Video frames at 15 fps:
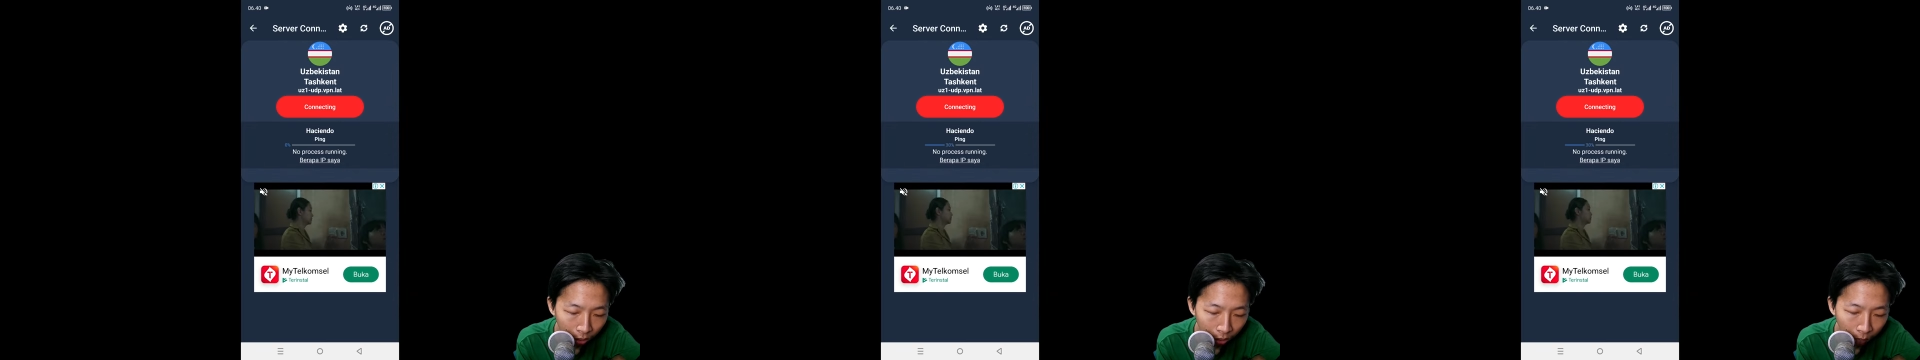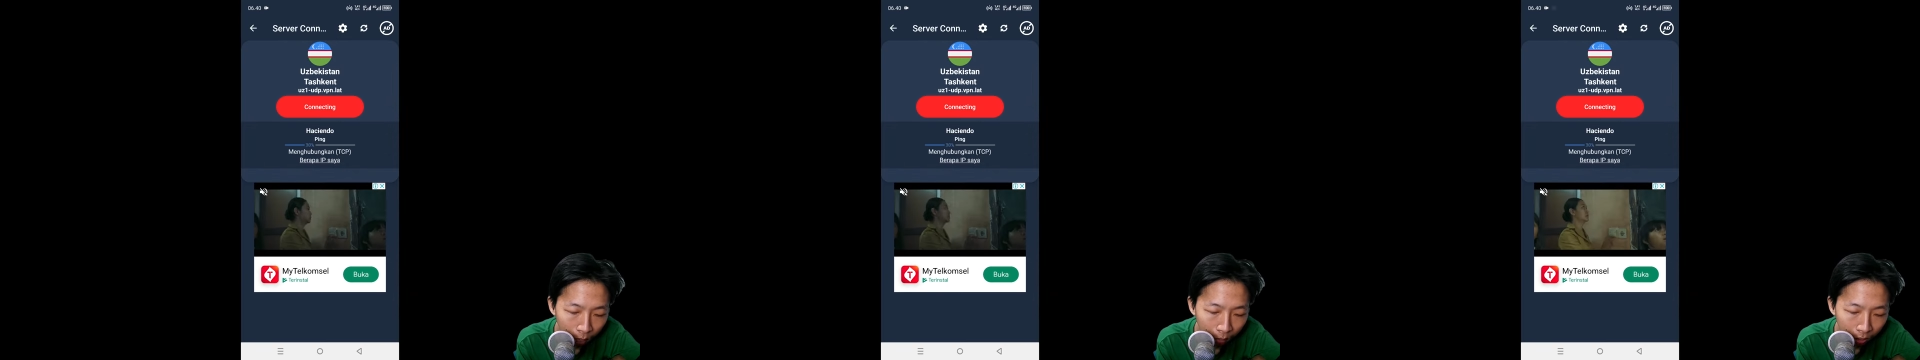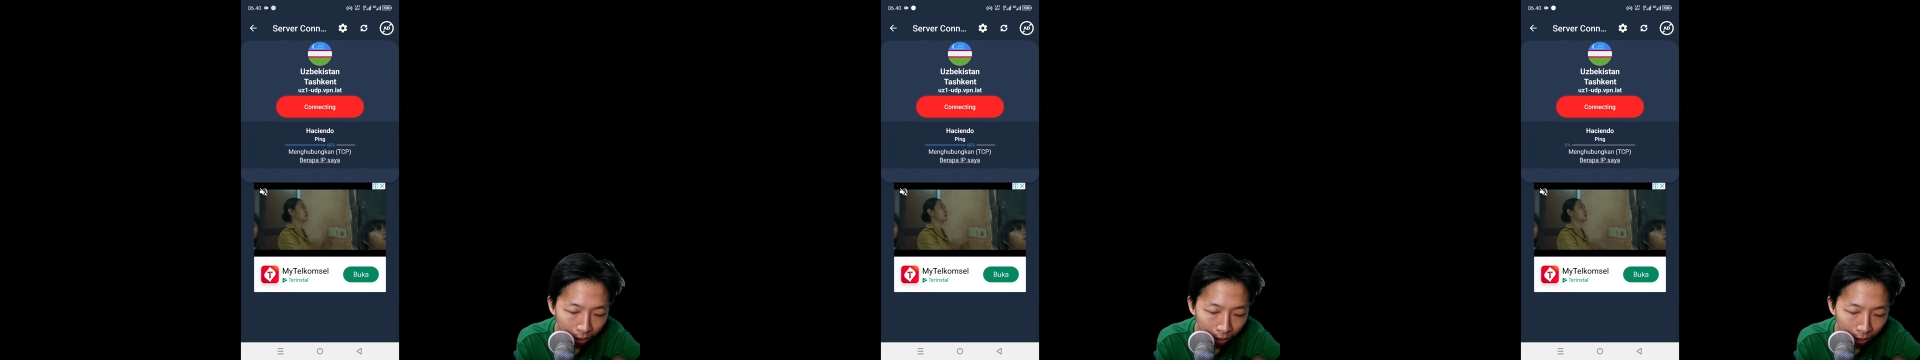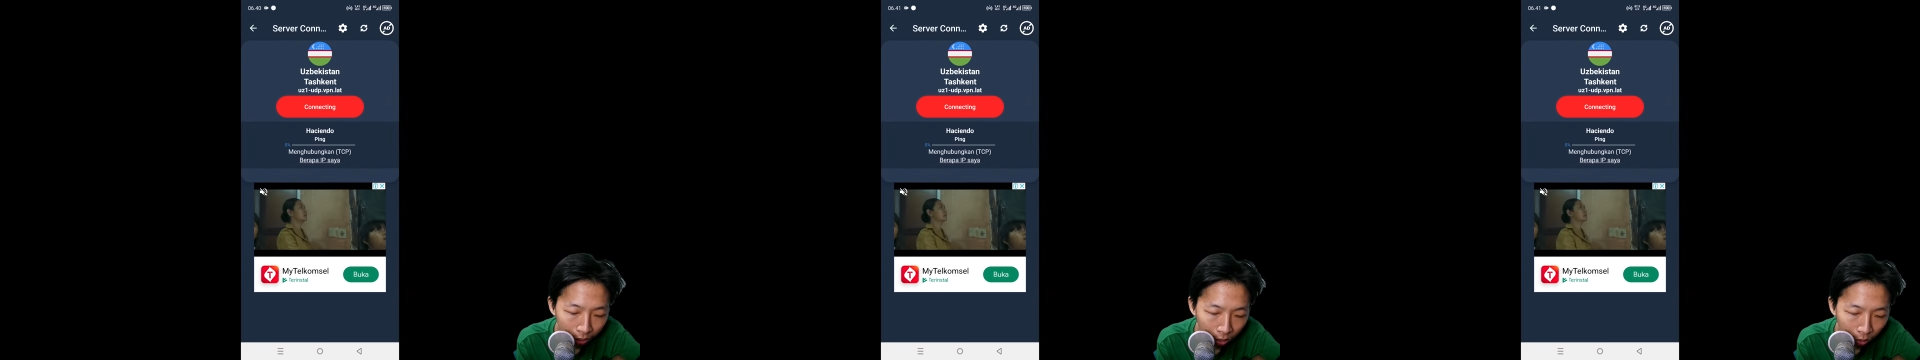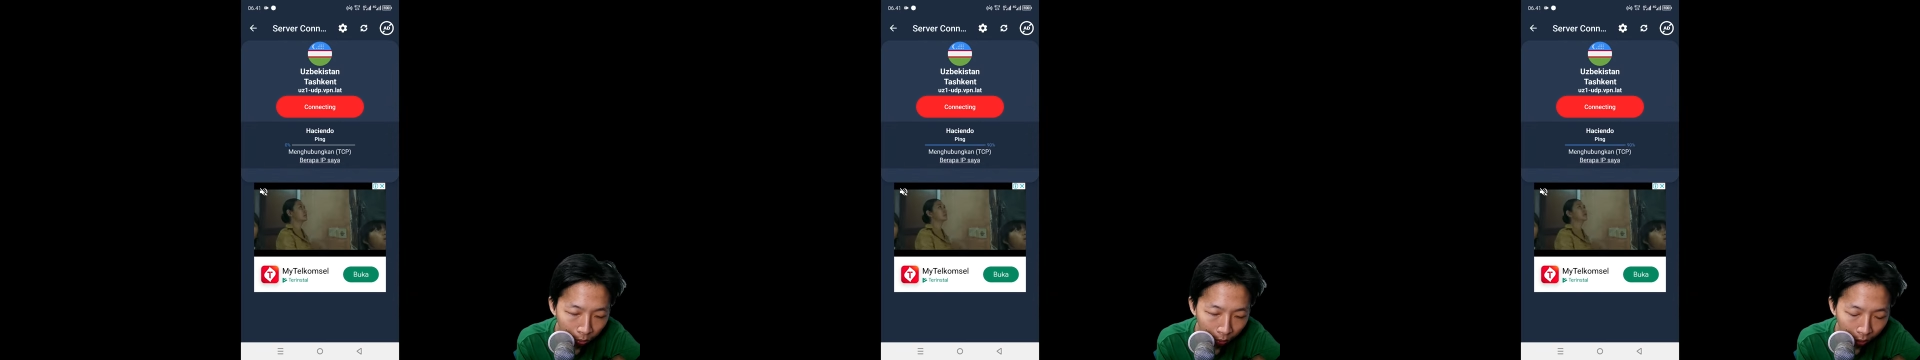lepas
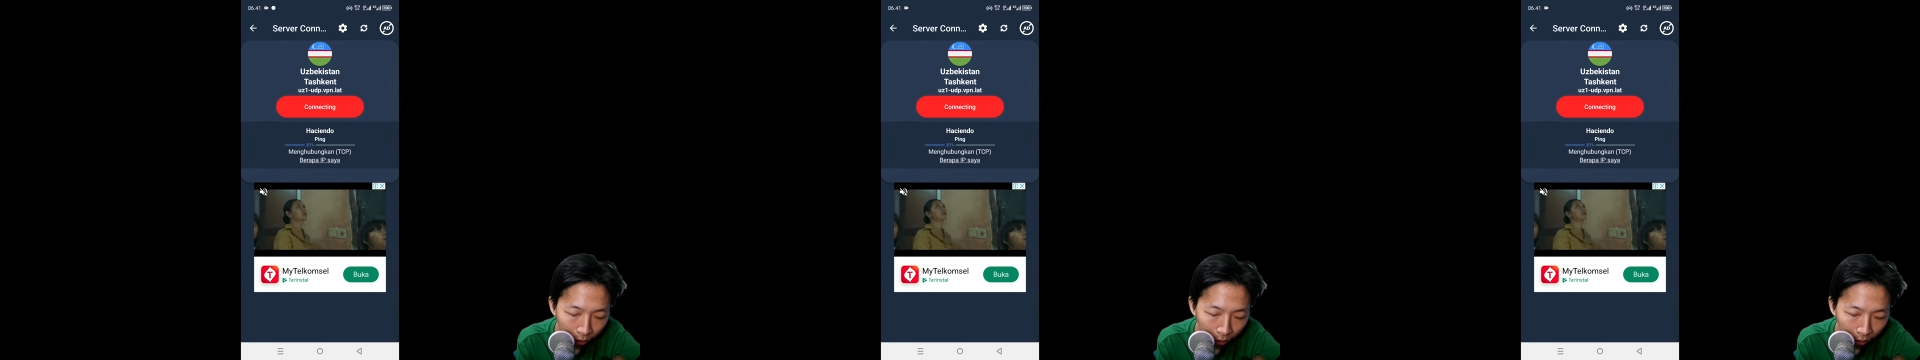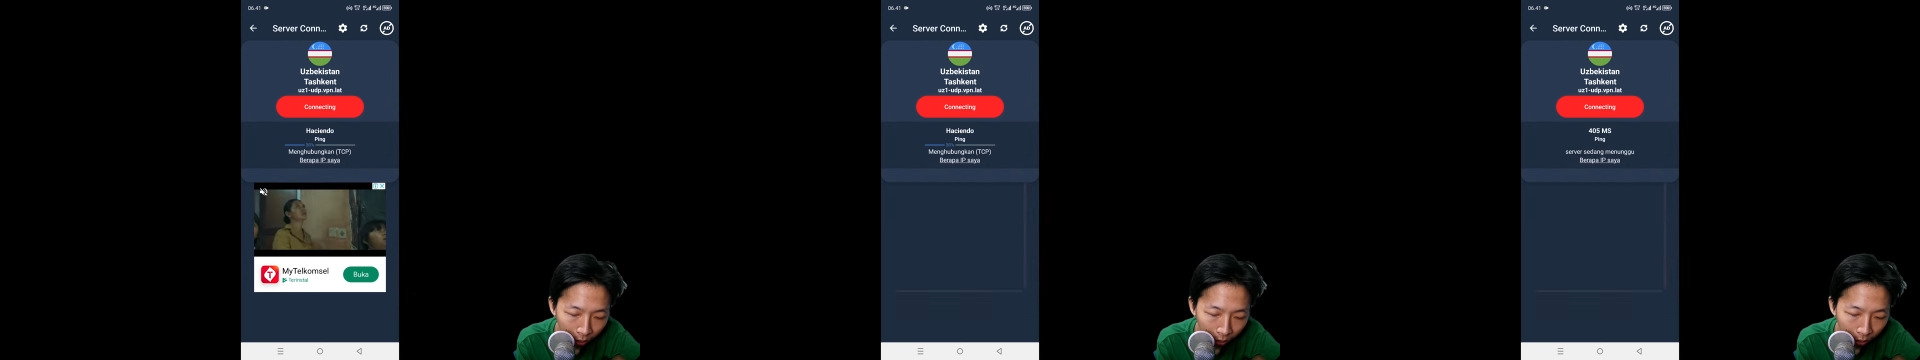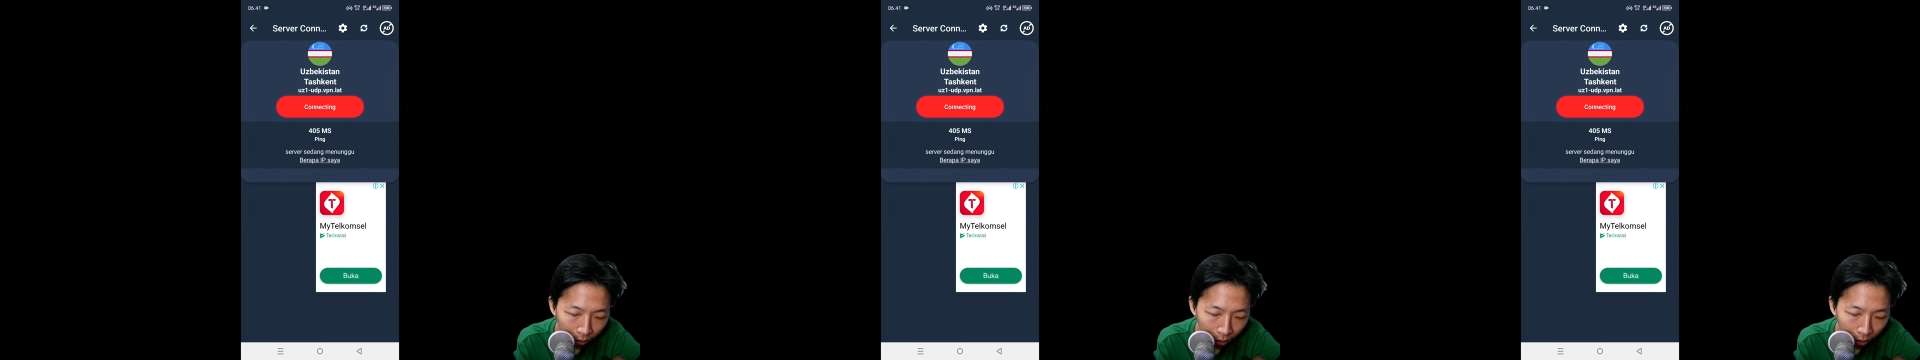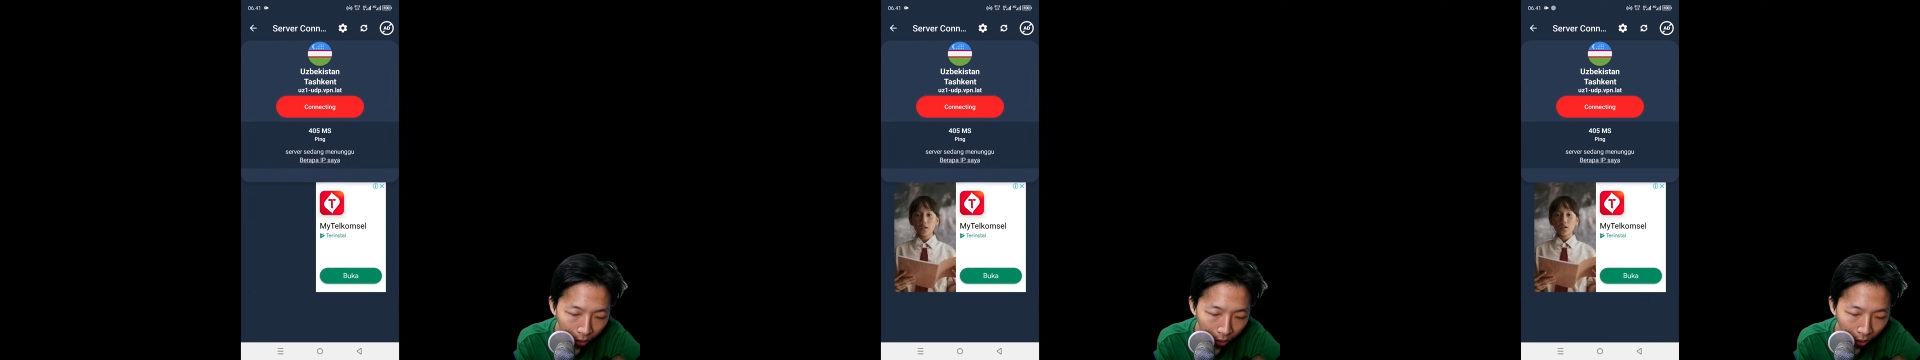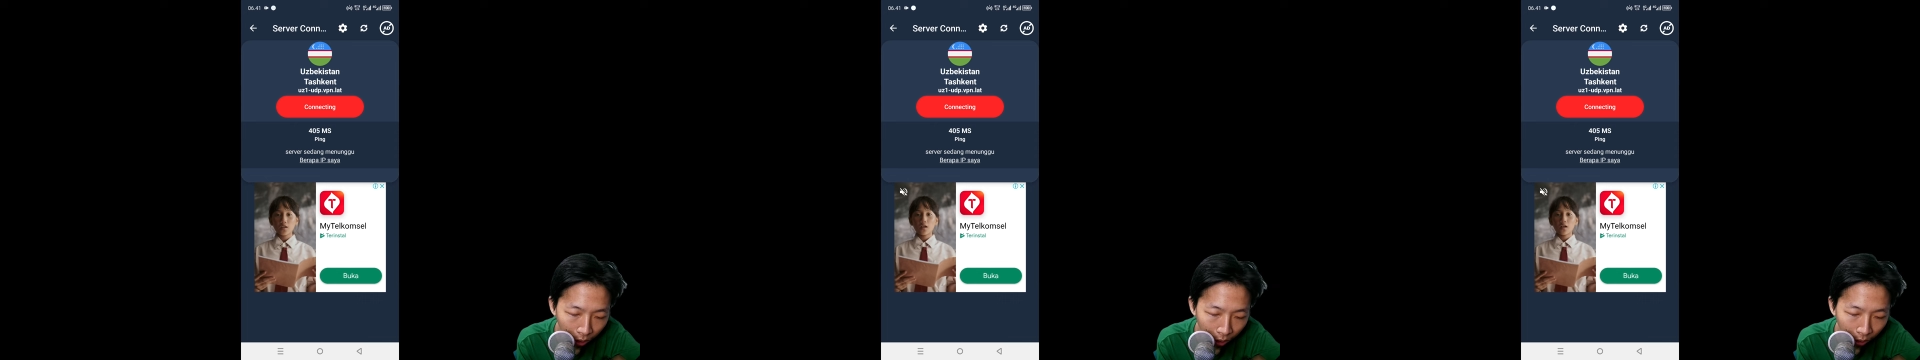guys rupanya
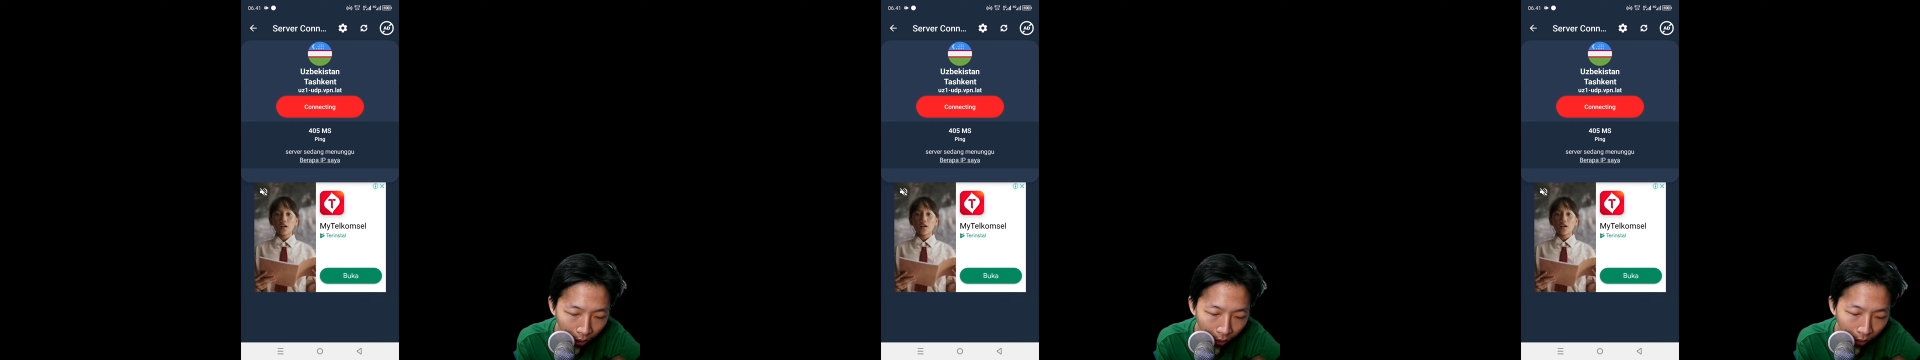oke okay.